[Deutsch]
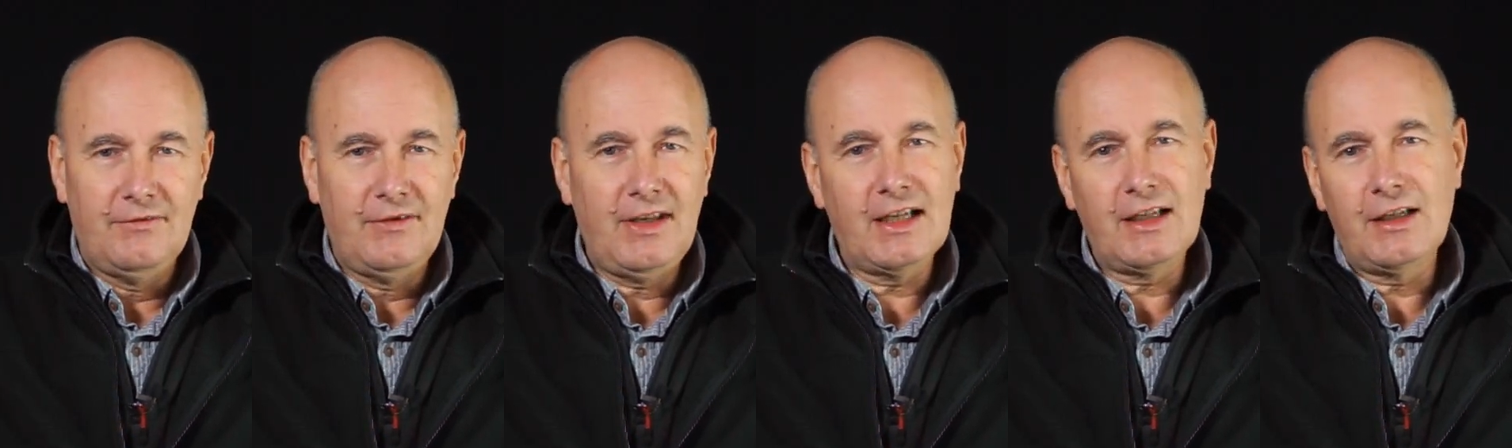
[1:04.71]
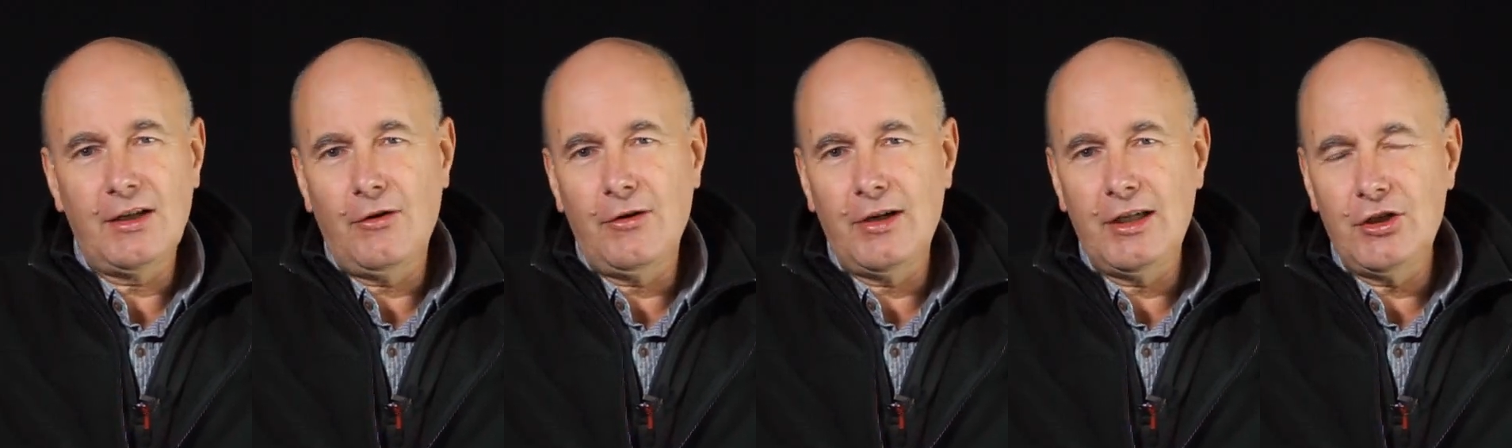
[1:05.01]
Wer
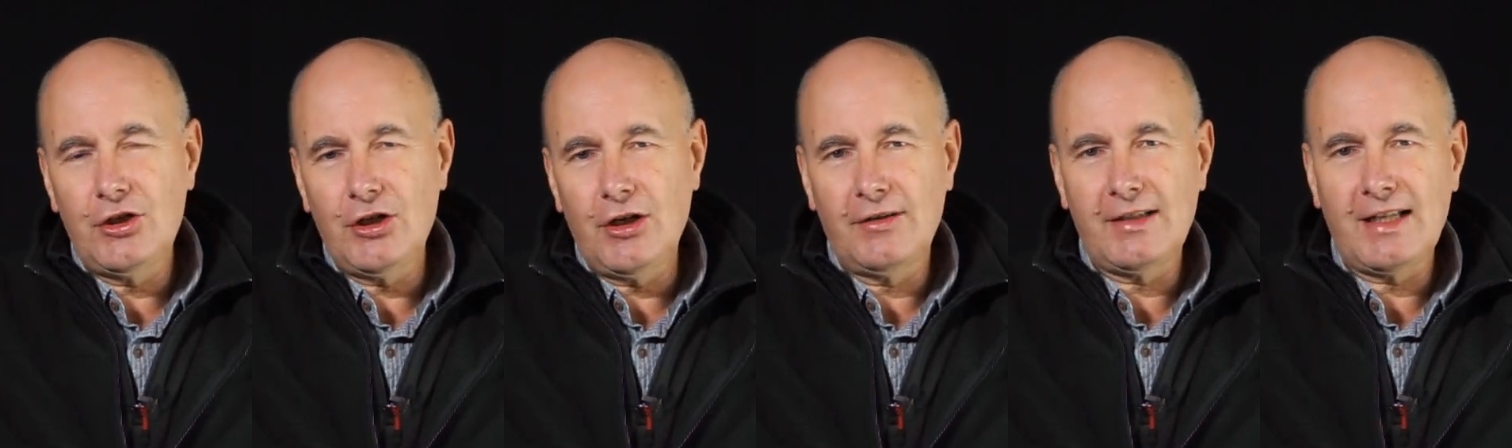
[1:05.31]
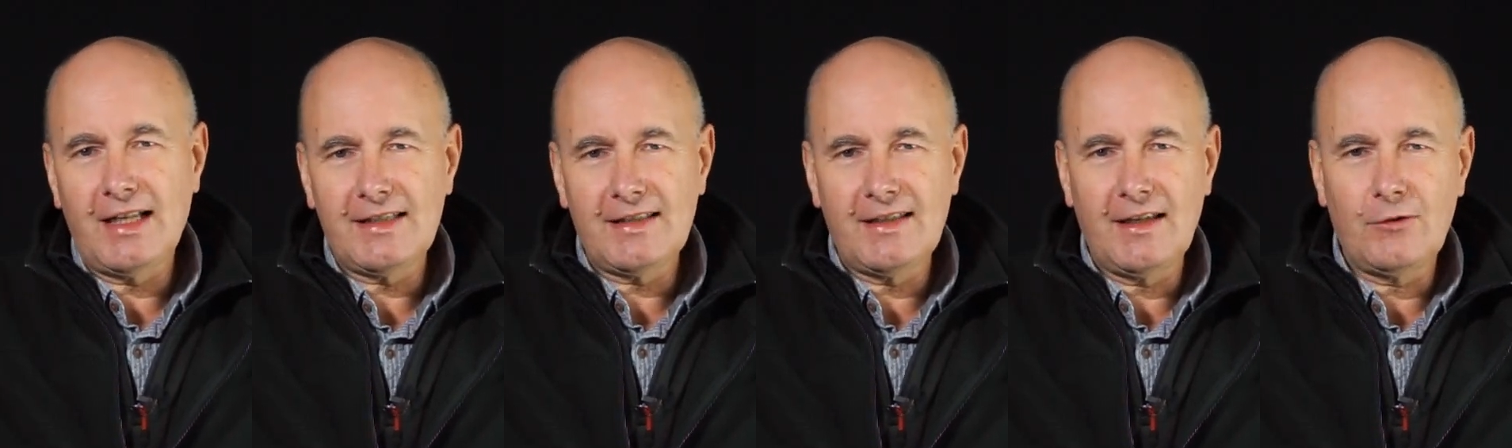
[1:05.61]
genau
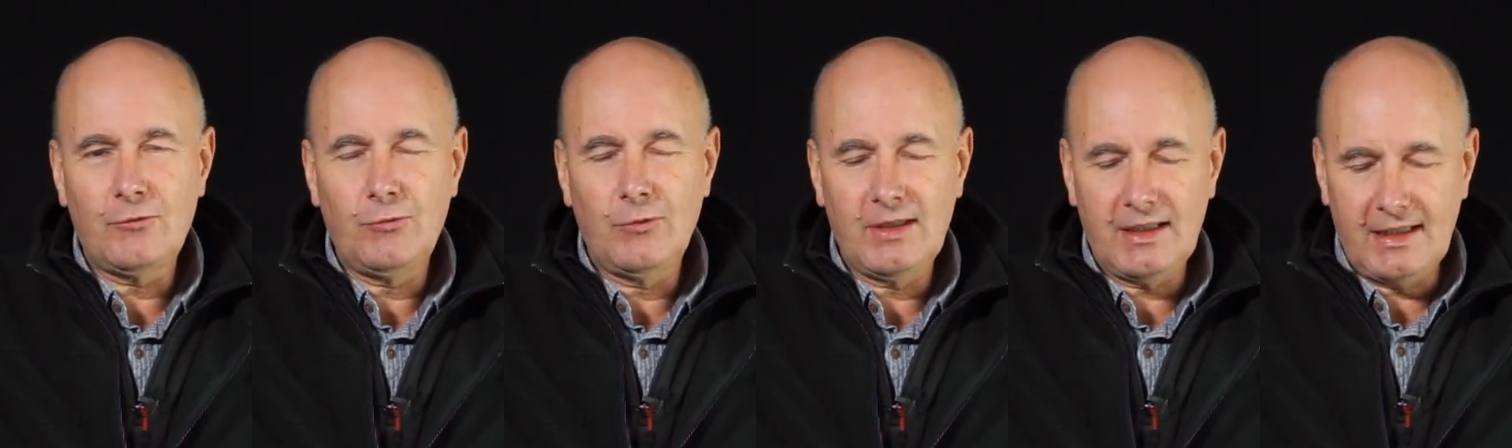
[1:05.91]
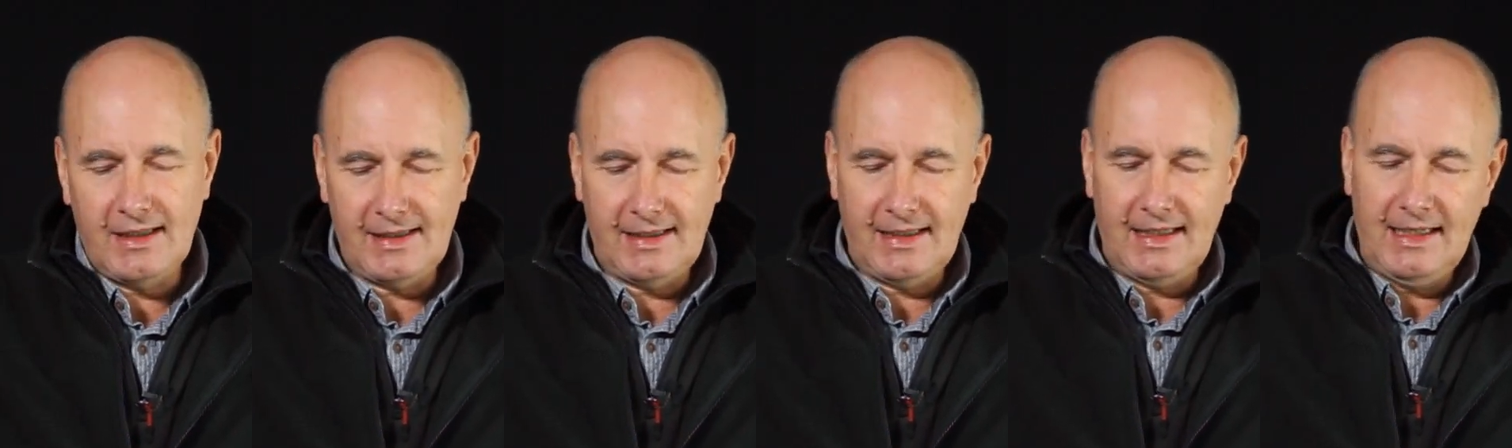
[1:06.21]
hinschaut, hat es
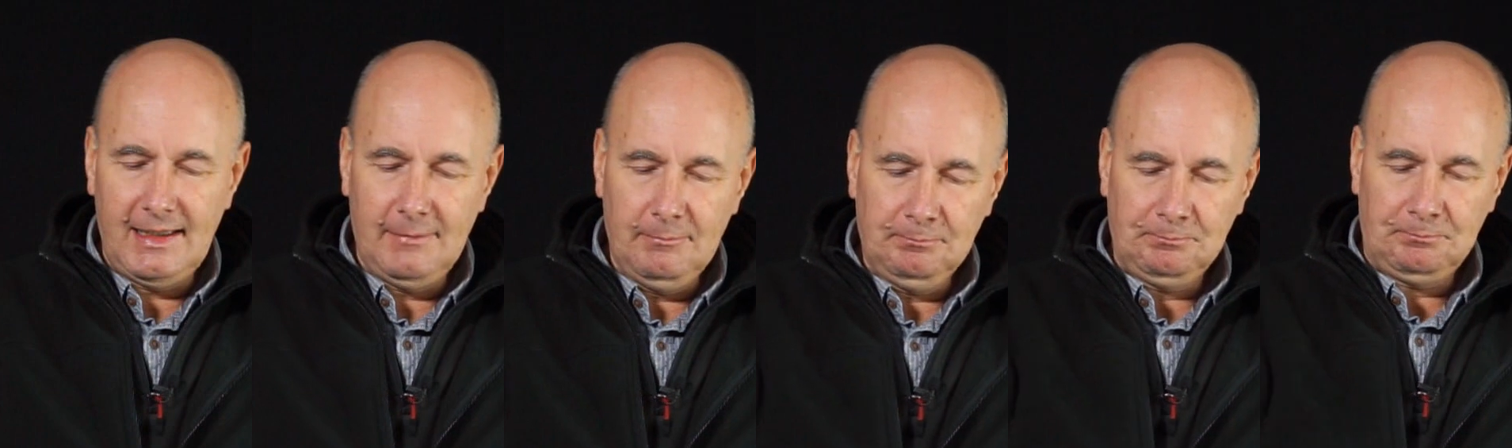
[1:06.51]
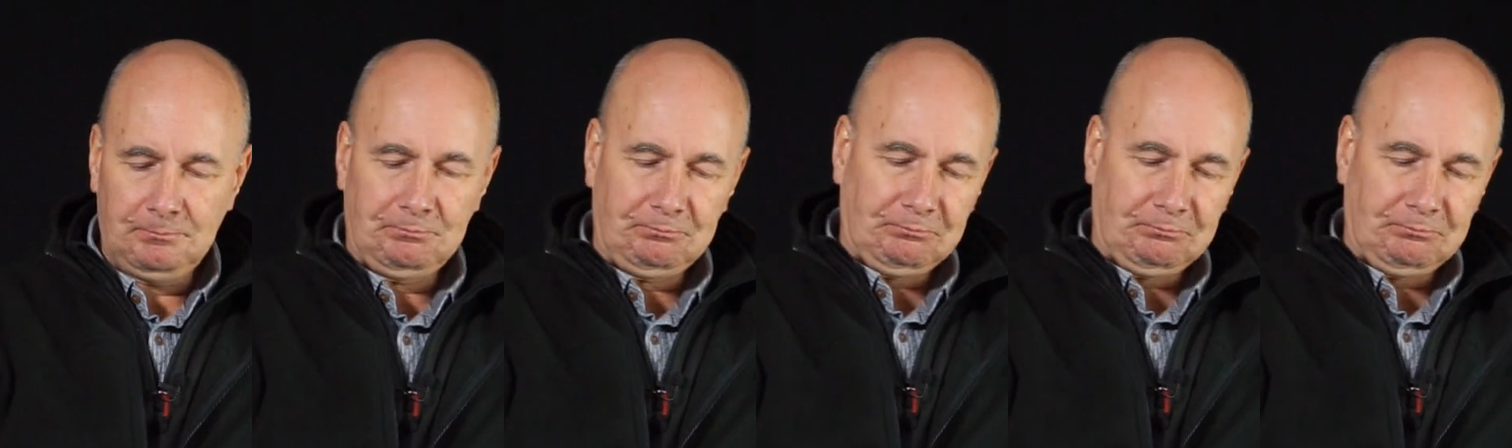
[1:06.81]
natürlich gesehen.